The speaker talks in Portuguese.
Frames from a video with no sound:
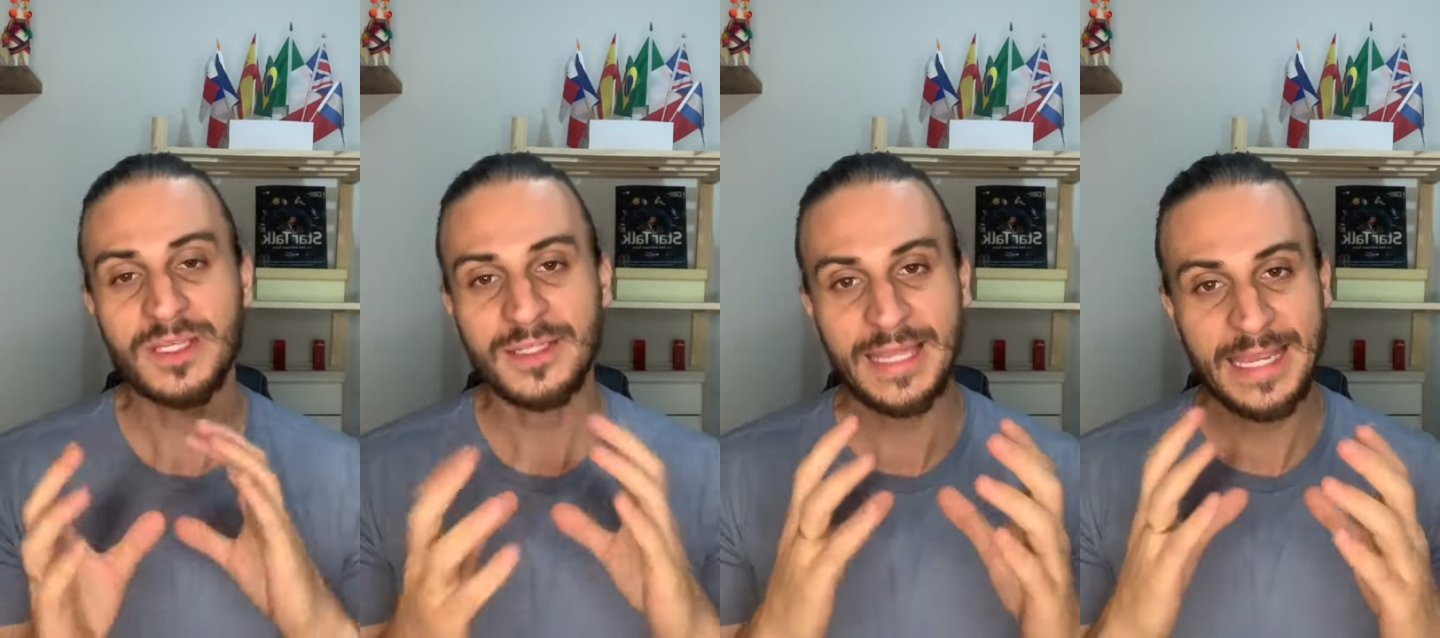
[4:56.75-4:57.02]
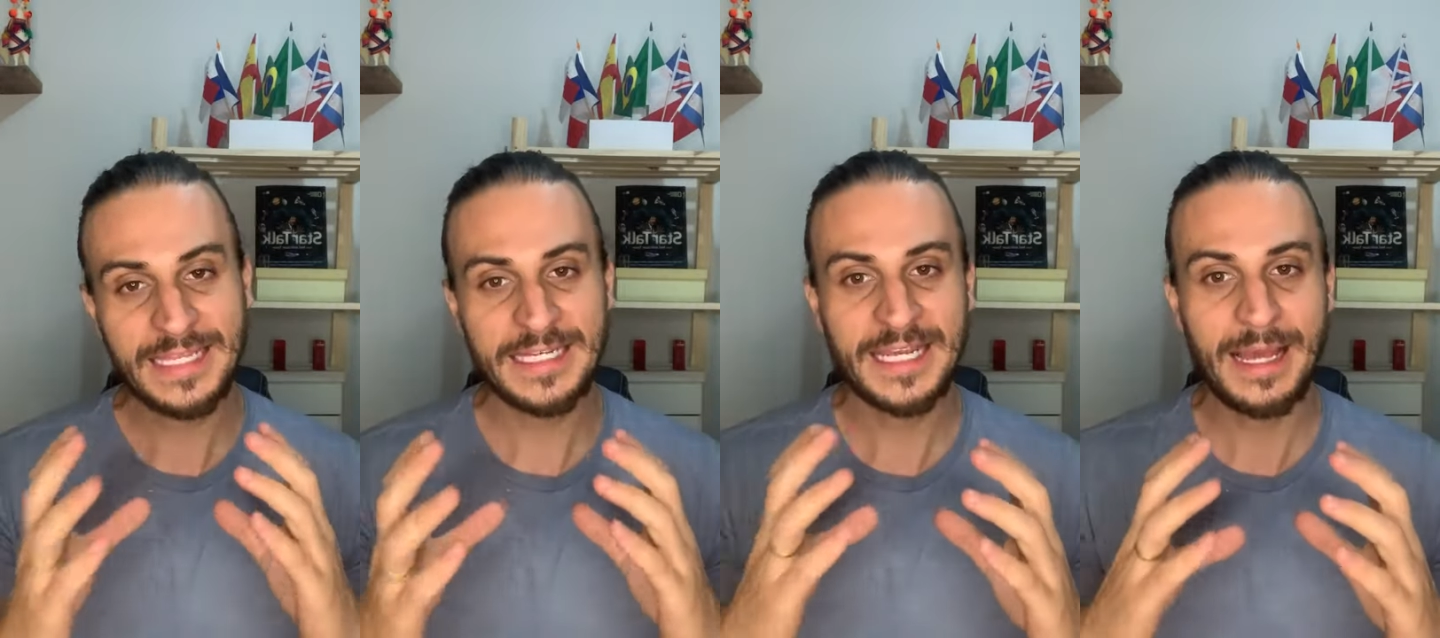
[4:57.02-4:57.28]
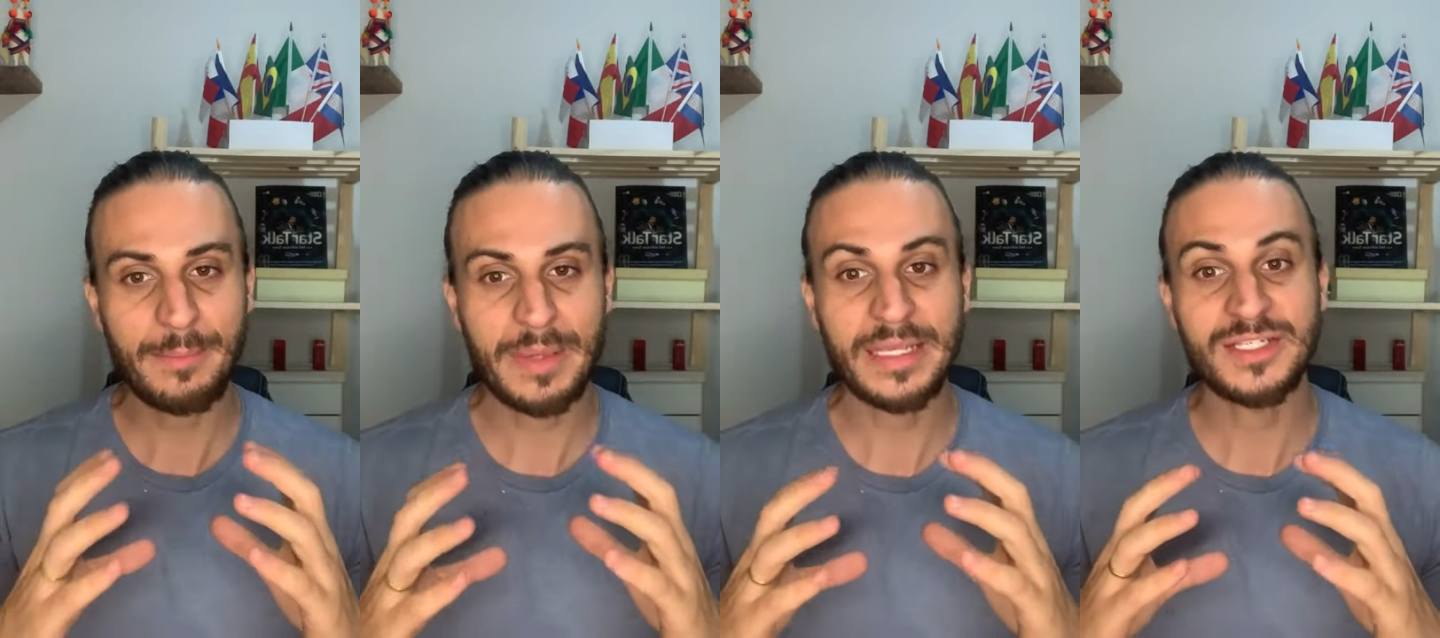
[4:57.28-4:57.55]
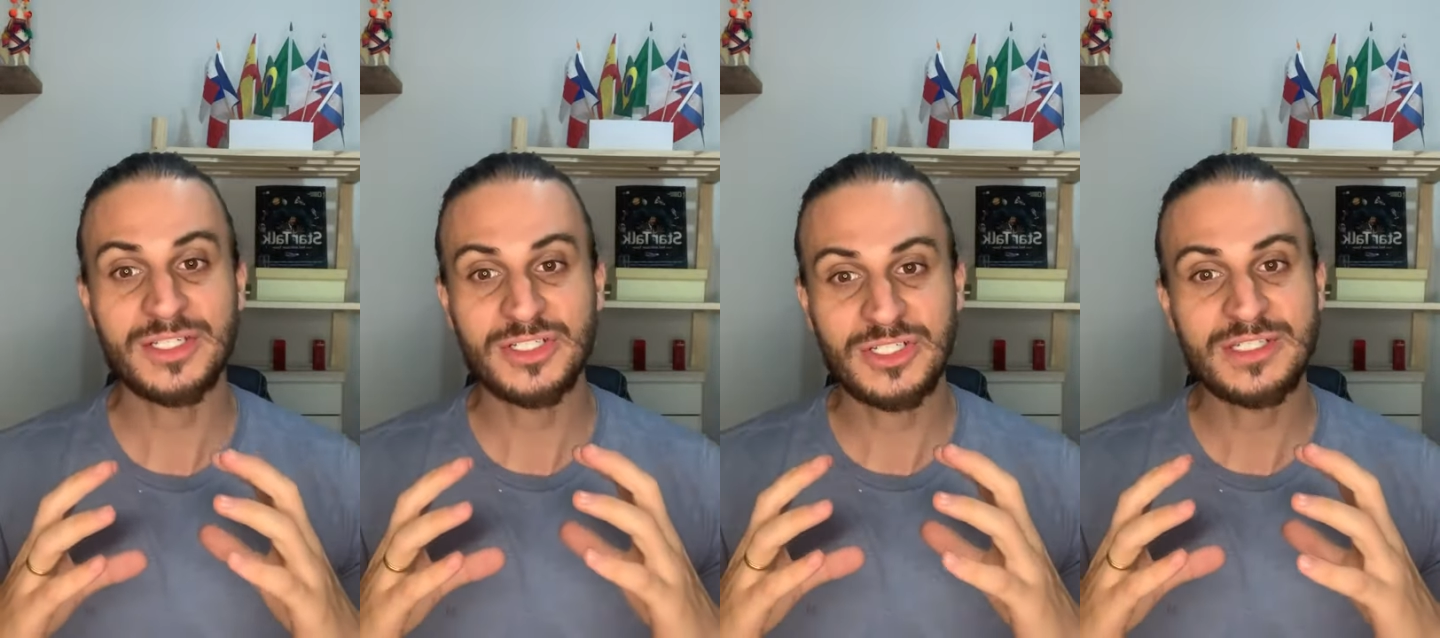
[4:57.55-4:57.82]
que
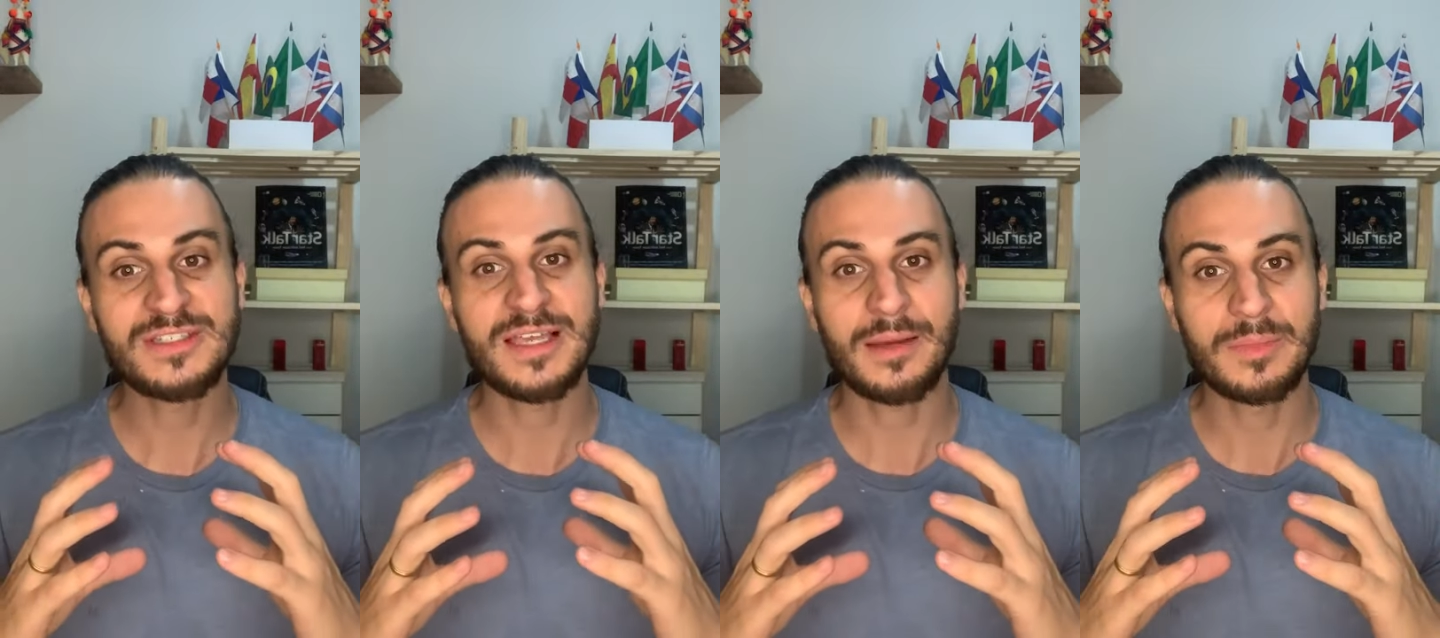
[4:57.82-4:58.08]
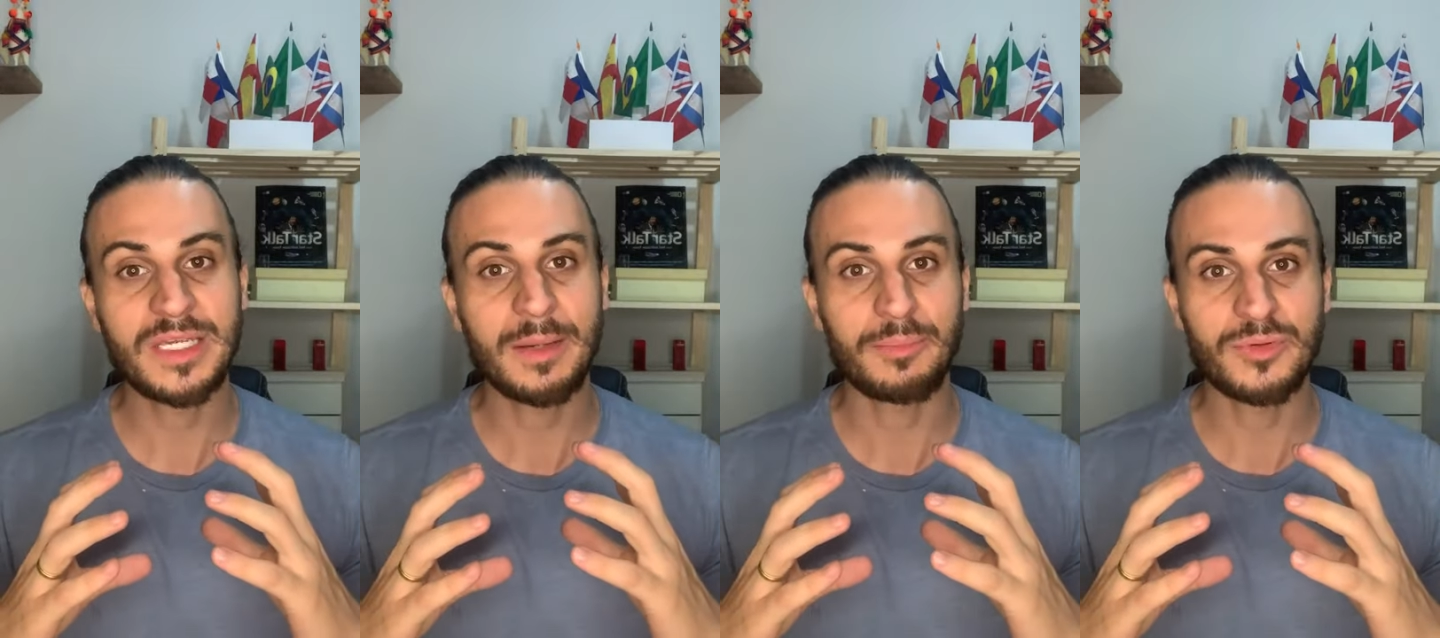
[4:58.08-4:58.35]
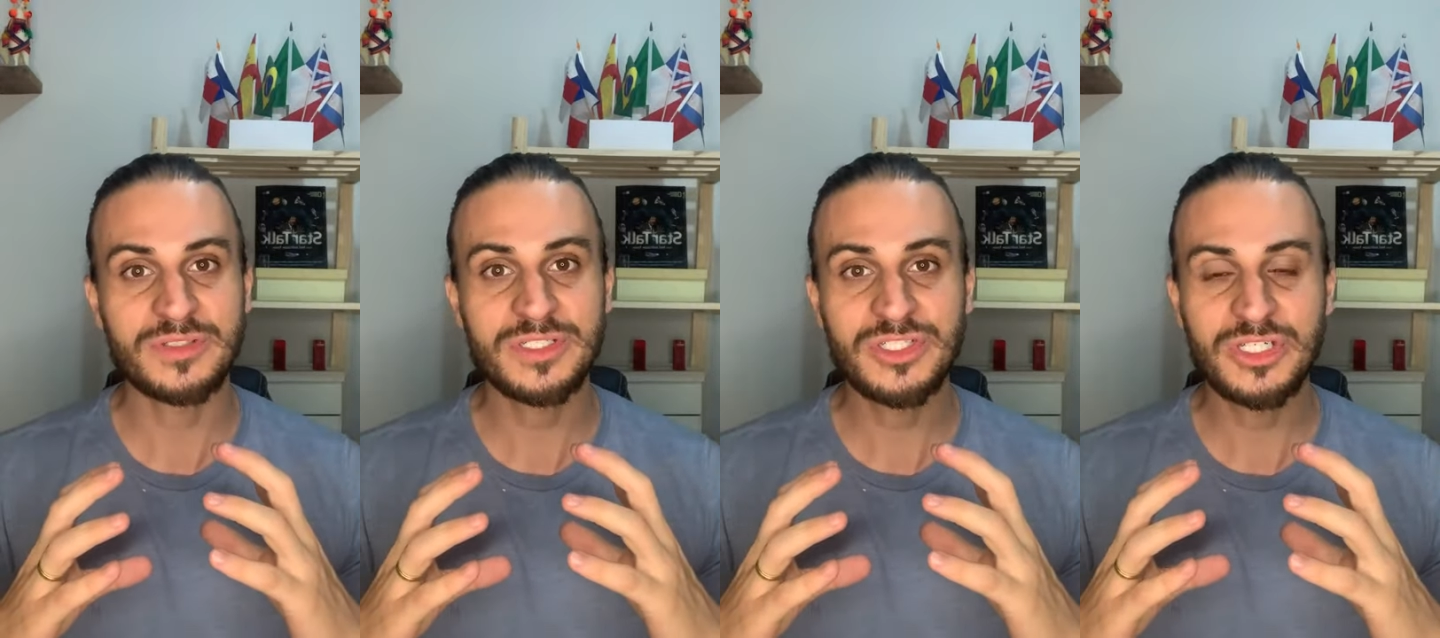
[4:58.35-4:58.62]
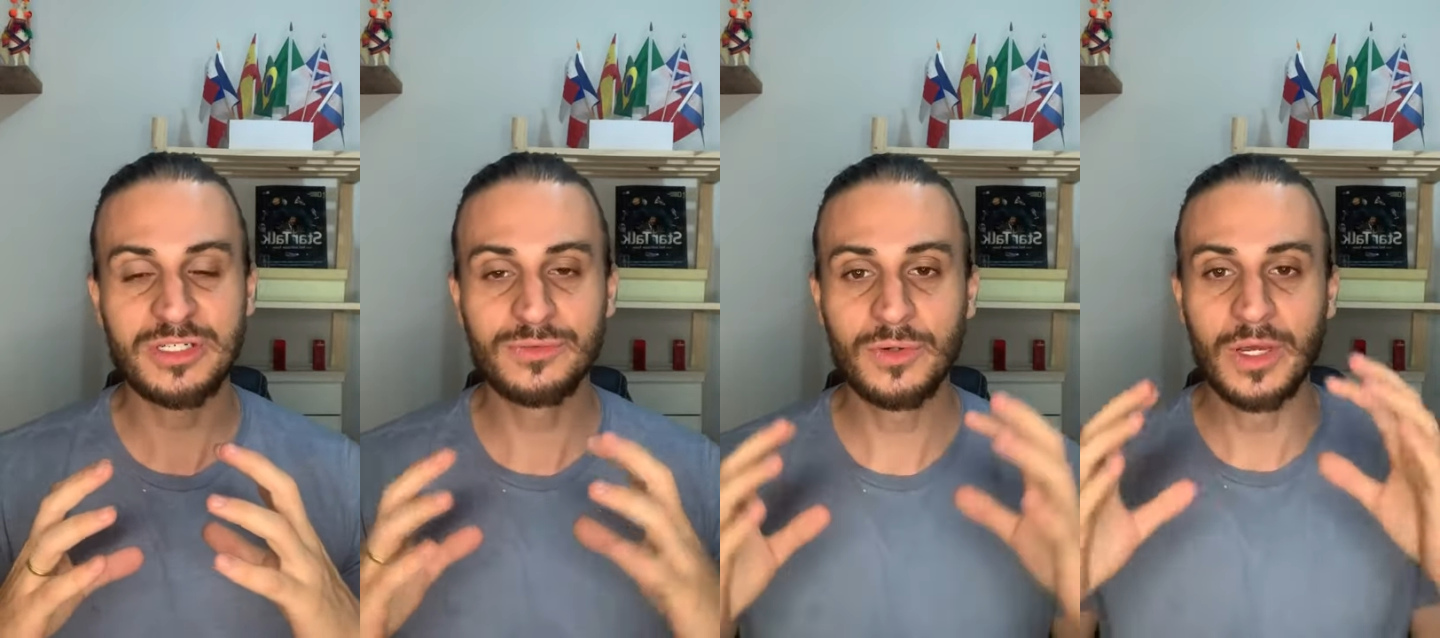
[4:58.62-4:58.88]
tecnicamente a gente sabe que é
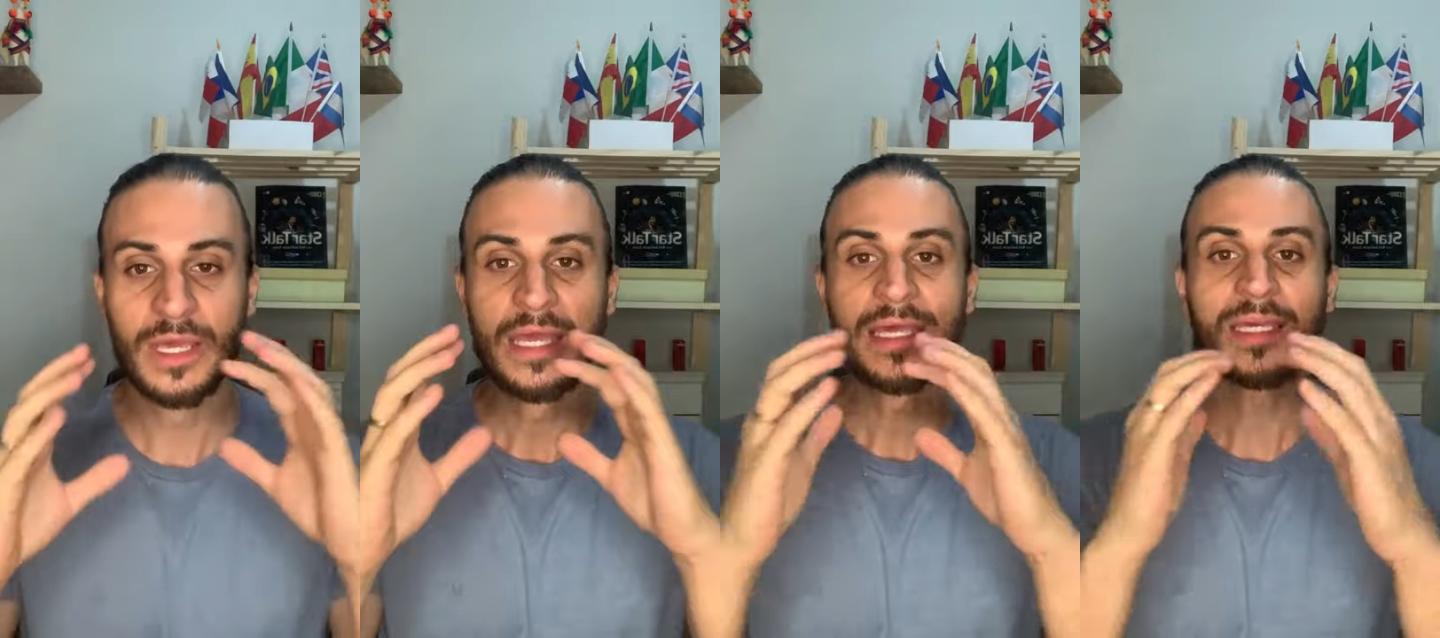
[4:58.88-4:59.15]
positivo,